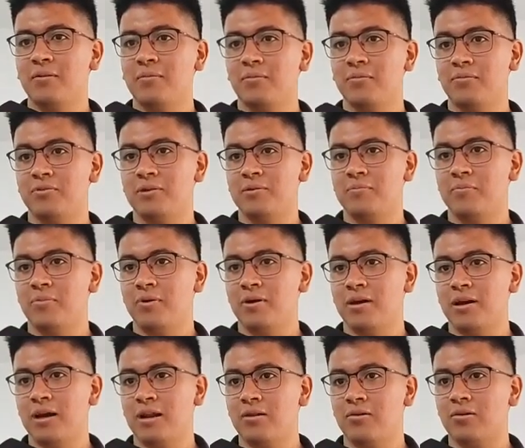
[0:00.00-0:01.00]
Al mismo tiempo
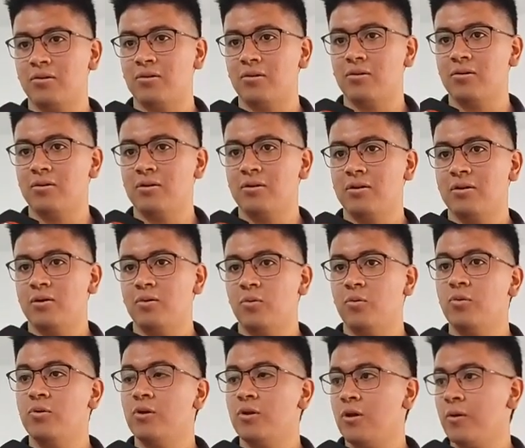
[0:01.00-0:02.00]
es algo,
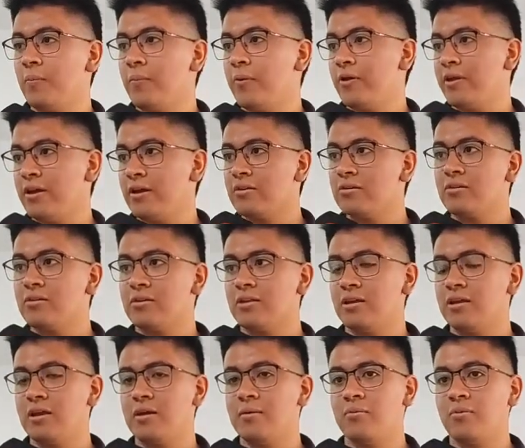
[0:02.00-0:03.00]
uno de los proyectos que
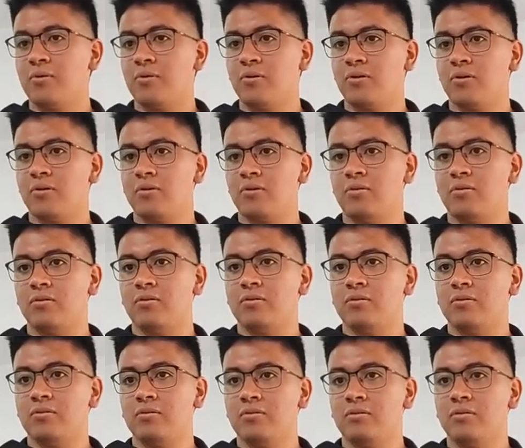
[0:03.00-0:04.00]
teníamos
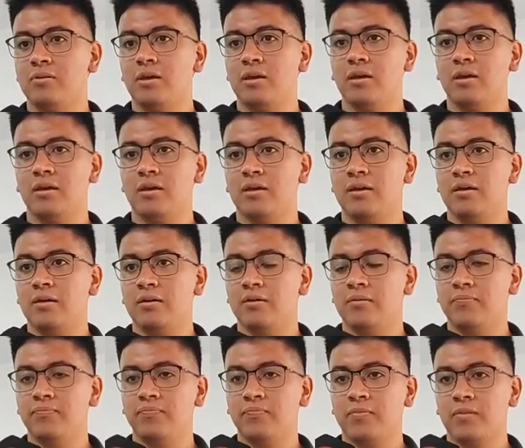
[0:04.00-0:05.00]
con, eh,
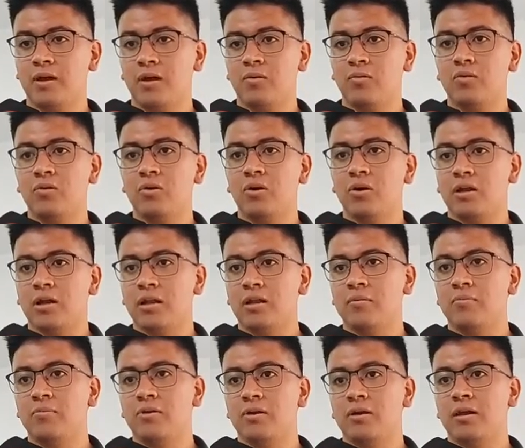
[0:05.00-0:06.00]
algunos
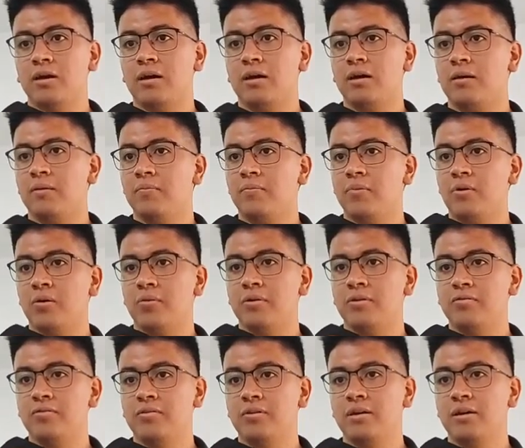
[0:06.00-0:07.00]
organismos de la
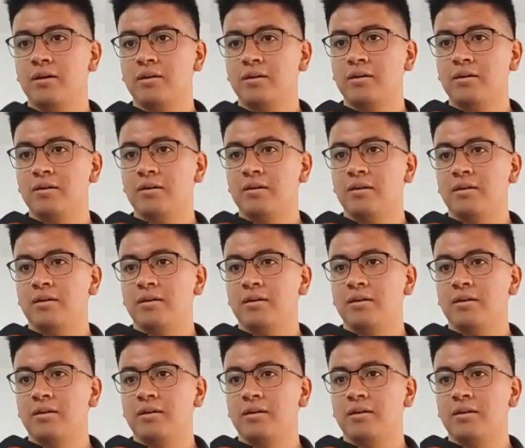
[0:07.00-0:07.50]
provincia.